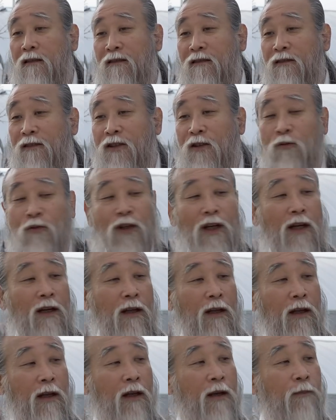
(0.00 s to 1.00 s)
그럴 때 우리가
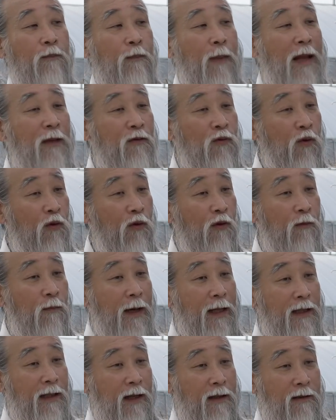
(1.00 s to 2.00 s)
멘토를
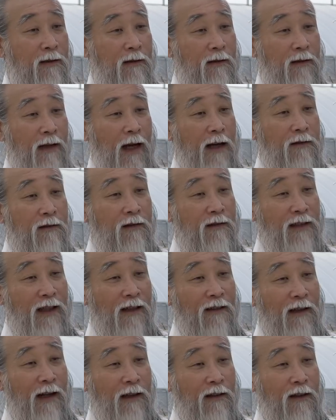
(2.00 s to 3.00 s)
만나서 내가
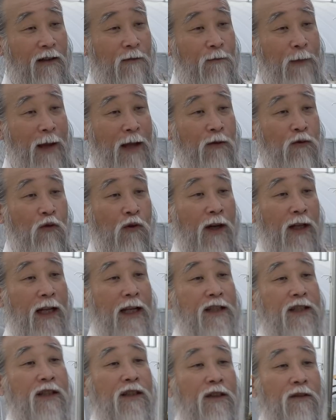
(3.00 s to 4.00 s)
성장을 할 때는 멘토가
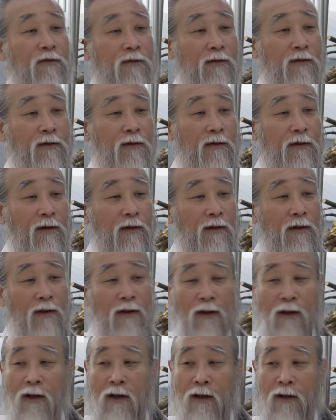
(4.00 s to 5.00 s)
내신이고
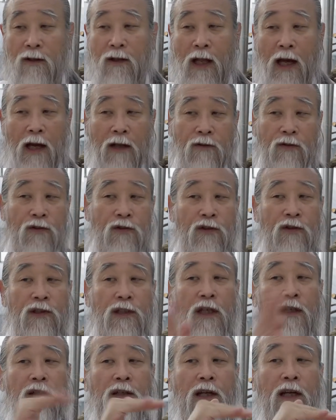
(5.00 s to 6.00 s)
내가 더
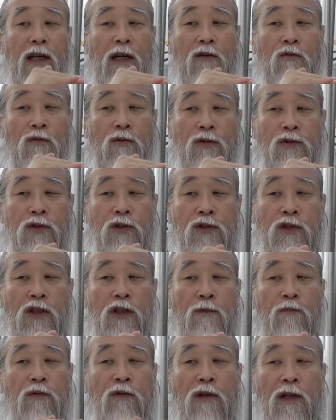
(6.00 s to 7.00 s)
성장을 해갖고
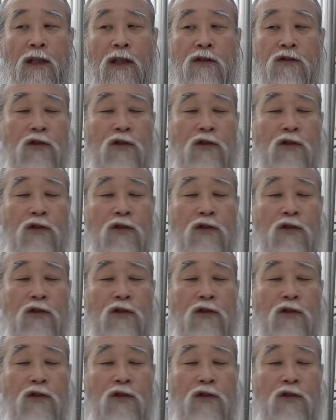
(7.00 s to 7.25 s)
스승이 필요할 때